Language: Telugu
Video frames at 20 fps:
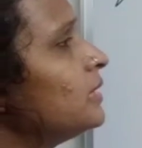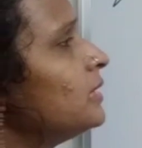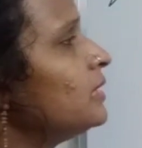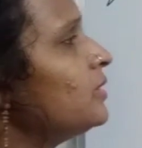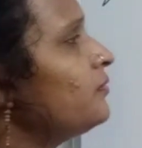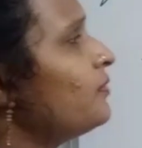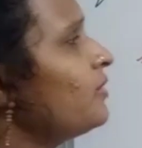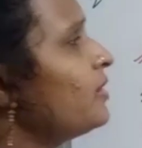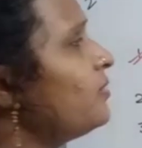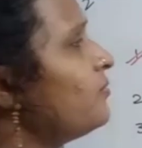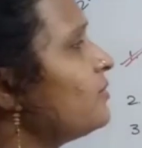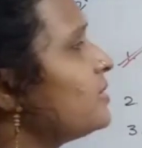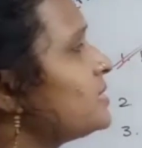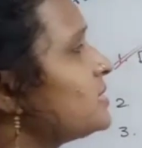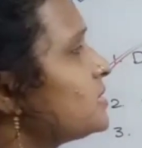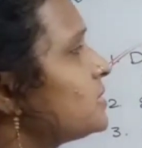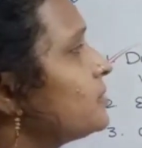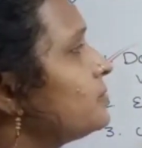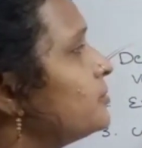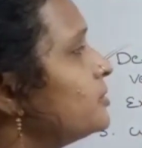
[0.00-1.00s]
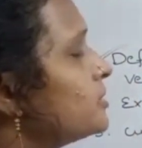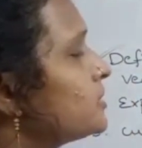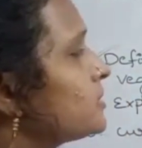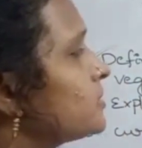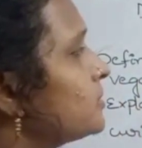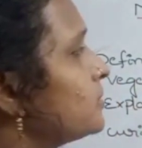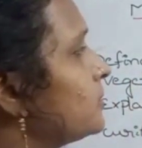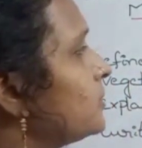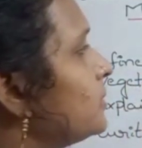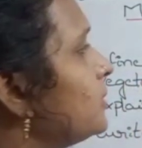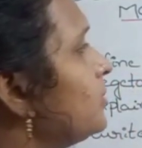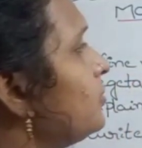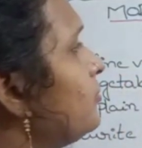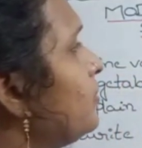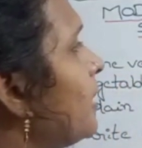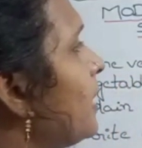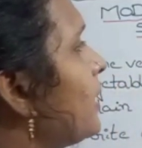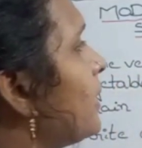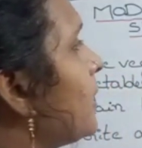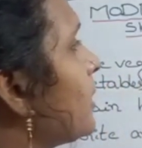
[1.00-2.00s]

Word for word: డిఫైన్ వెజిటబుల్స్ గివ్ యాన్